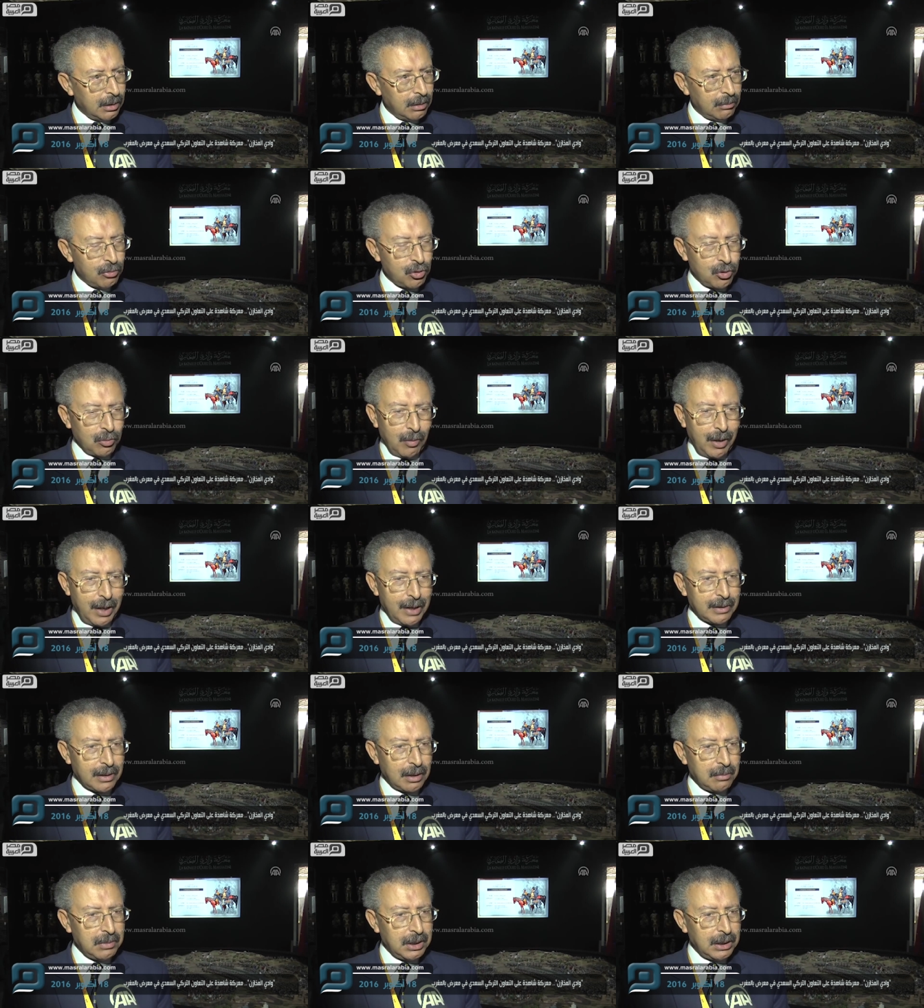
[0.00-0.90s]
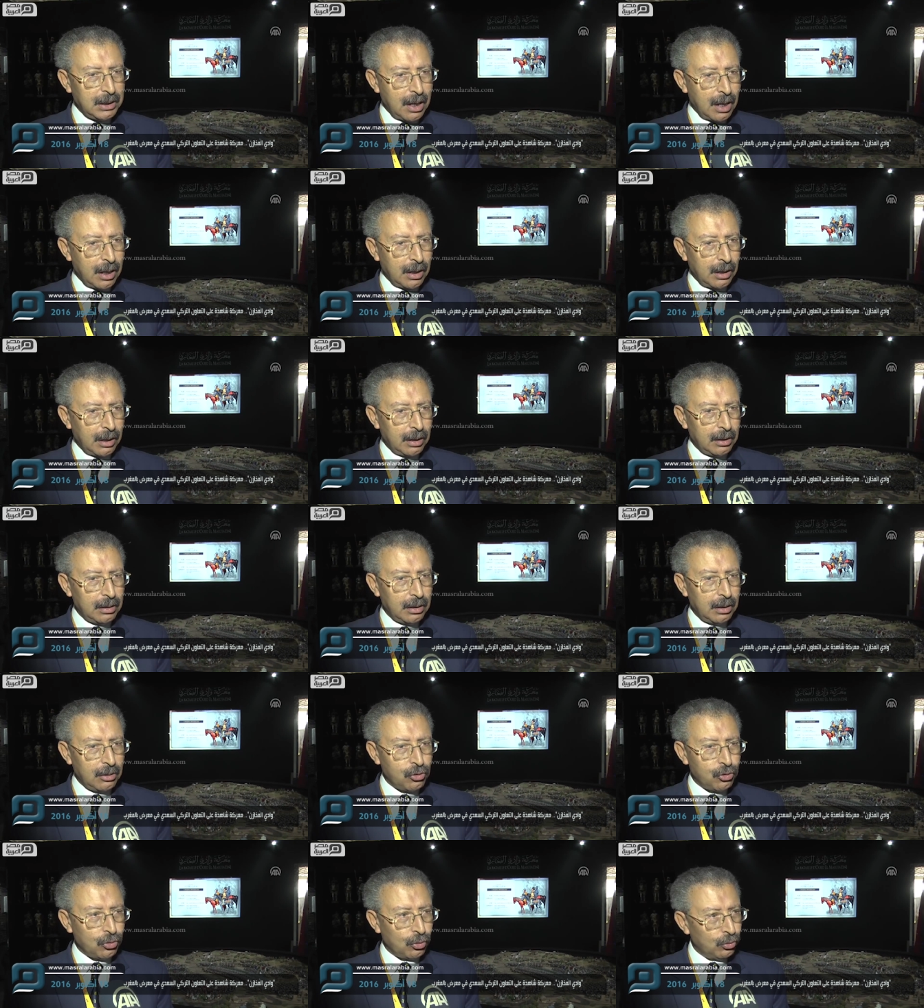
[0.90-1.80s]
مجموعه من
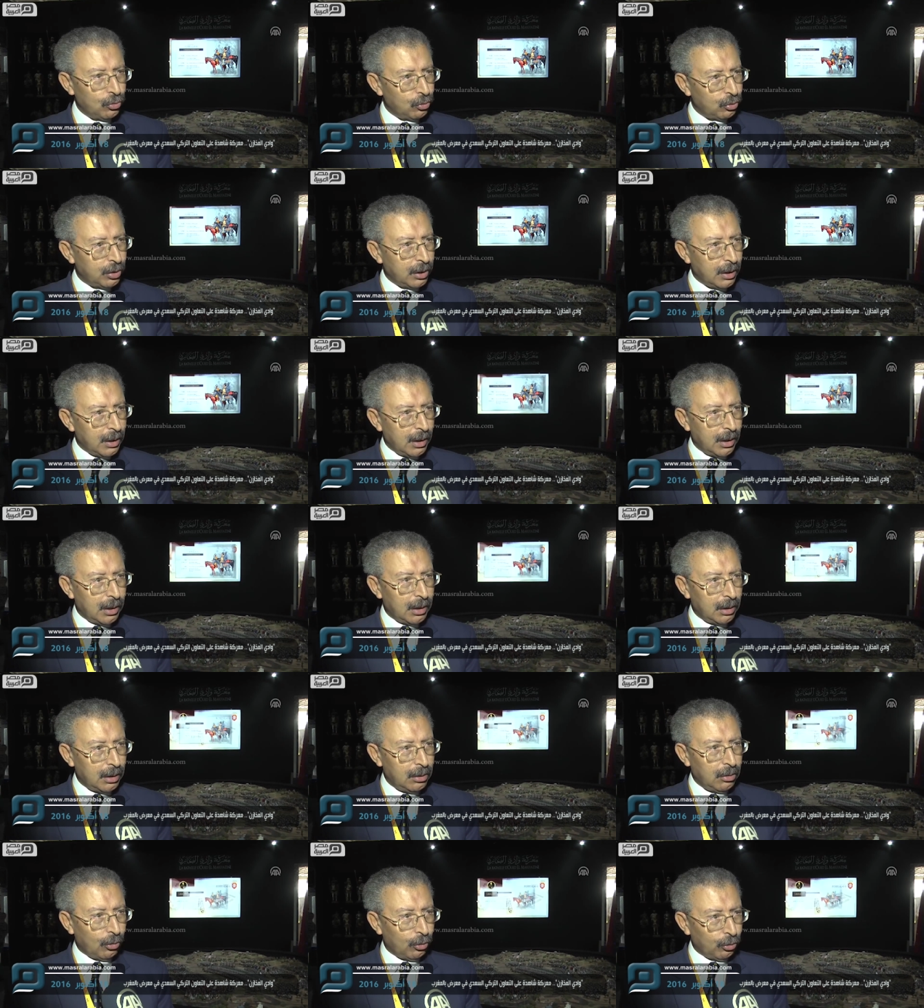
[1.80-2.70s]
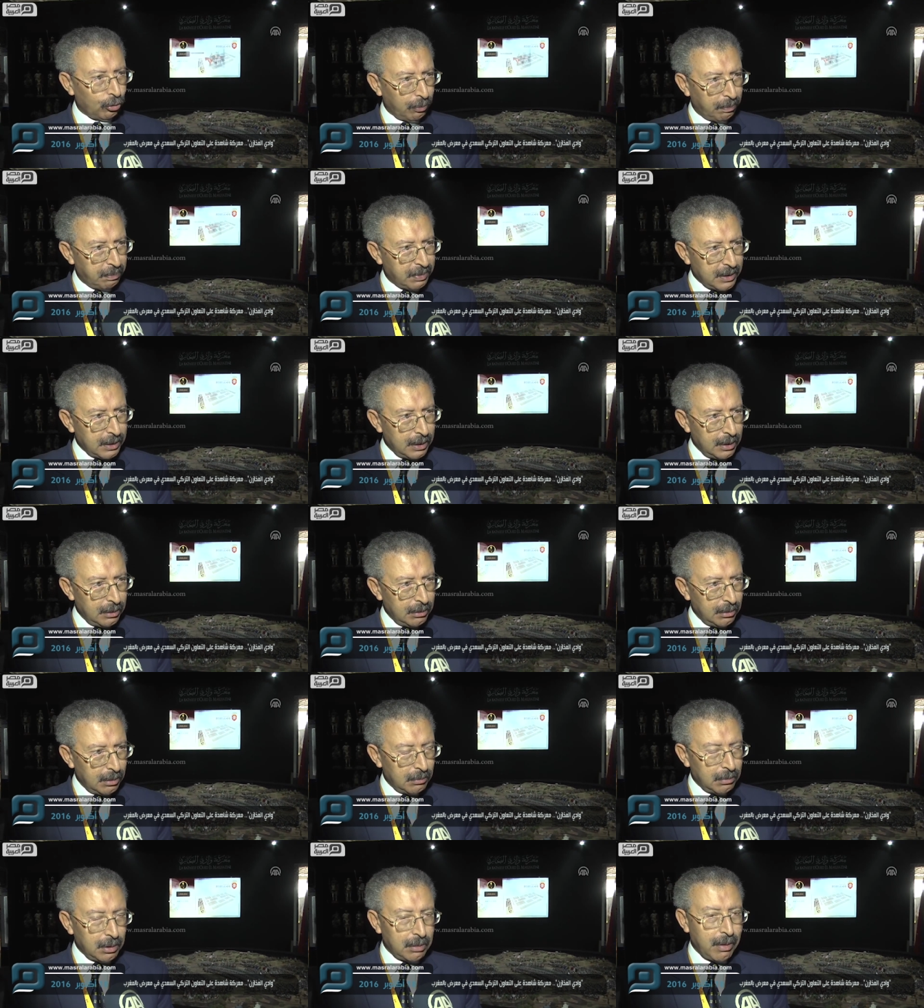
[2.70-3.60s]
الجنود الاوروبيين
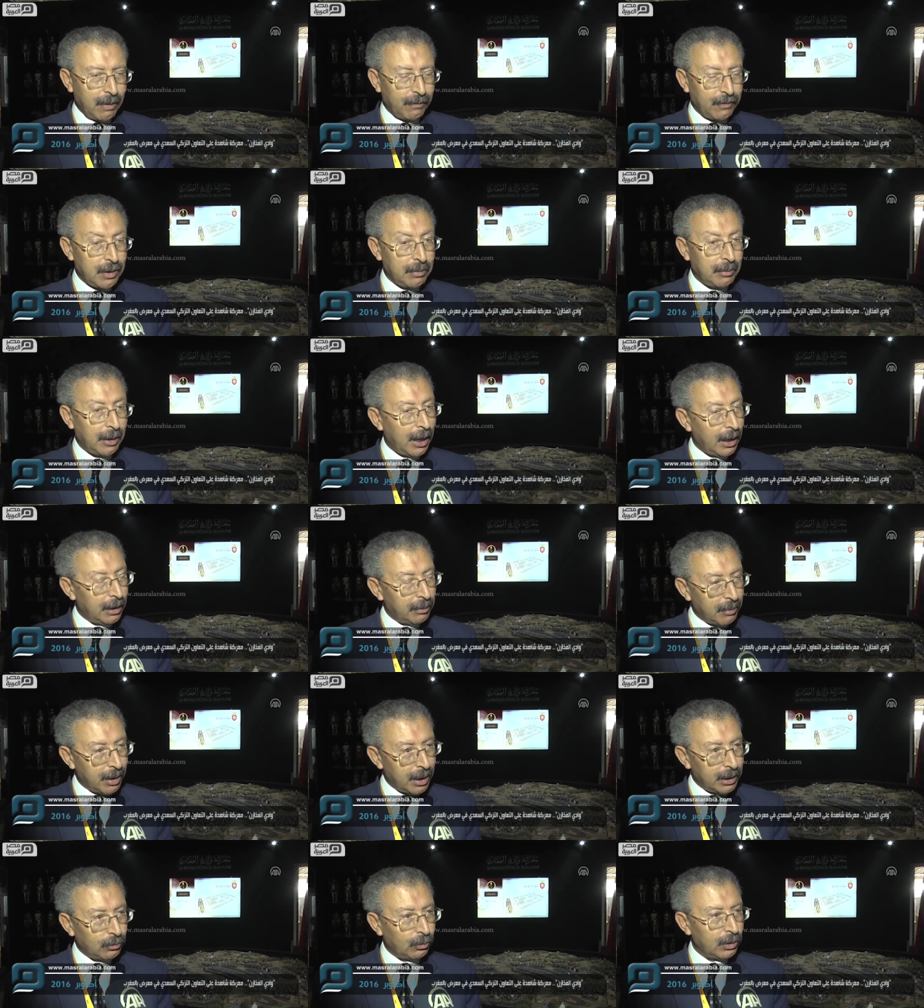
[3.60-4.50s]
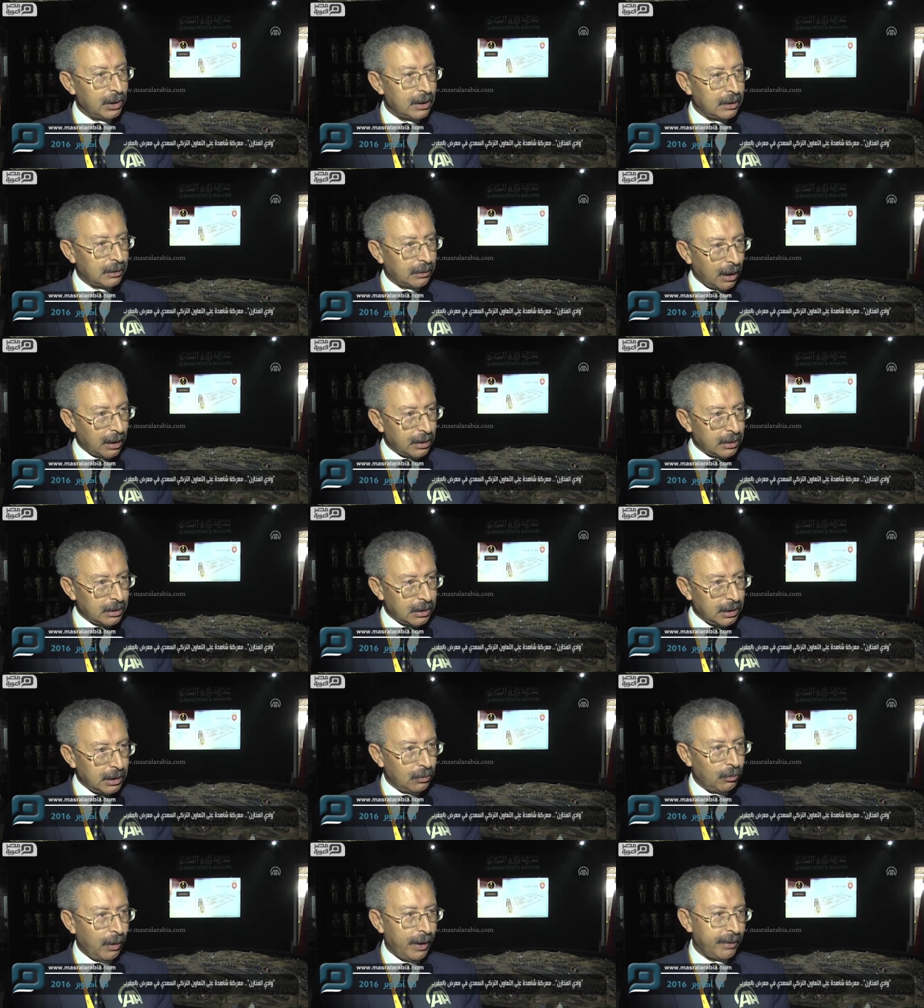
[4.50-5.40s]
بما فيهم الالمان
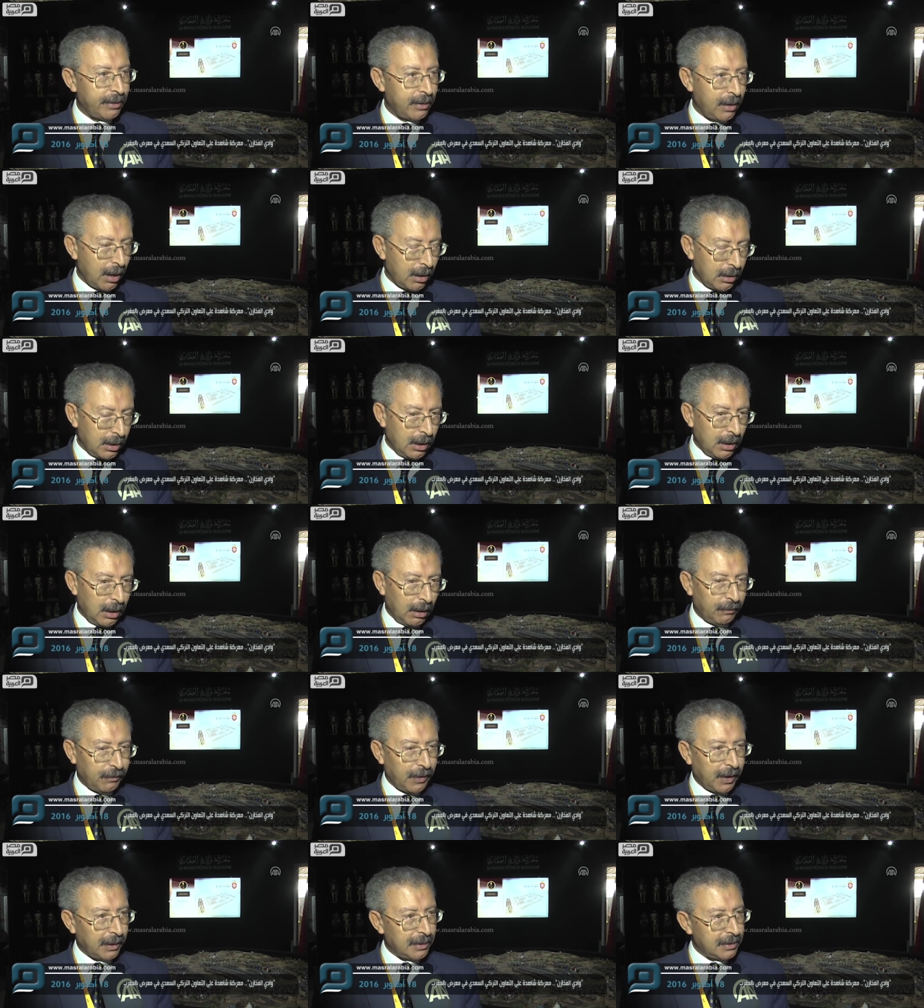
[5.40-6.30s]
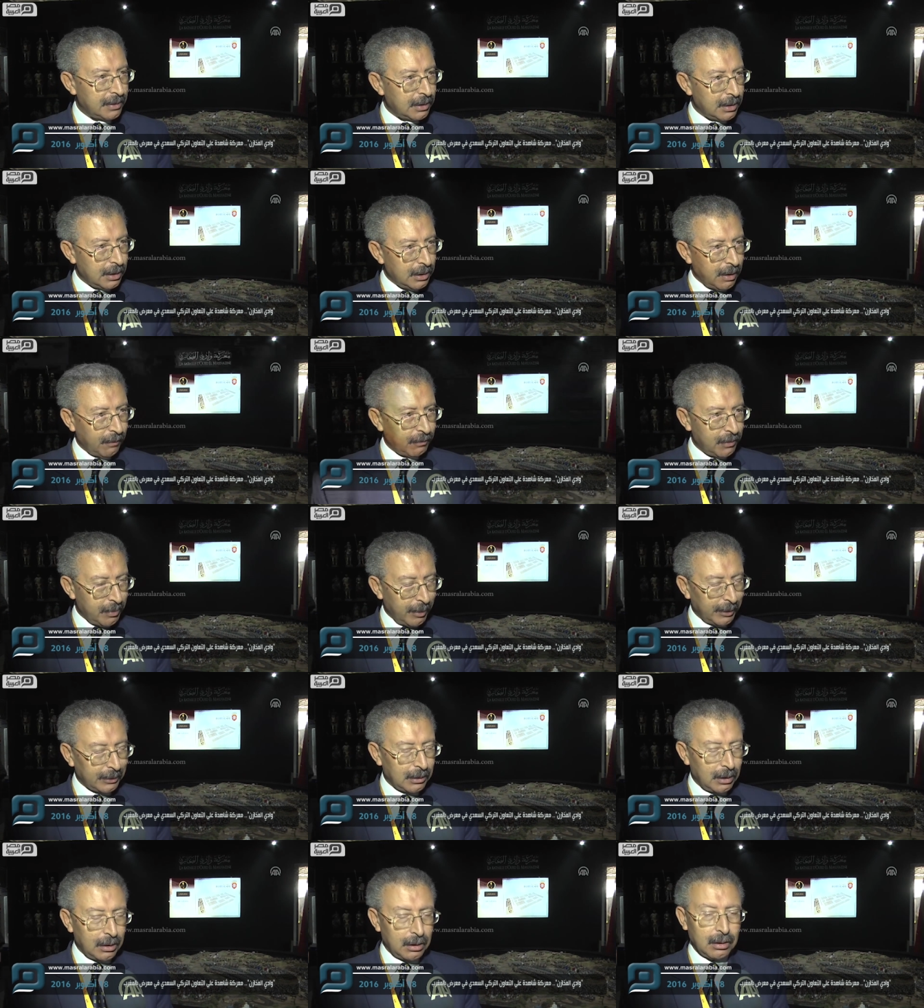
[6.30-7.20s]
والايطاليين وحتى الفرنسيين في بعض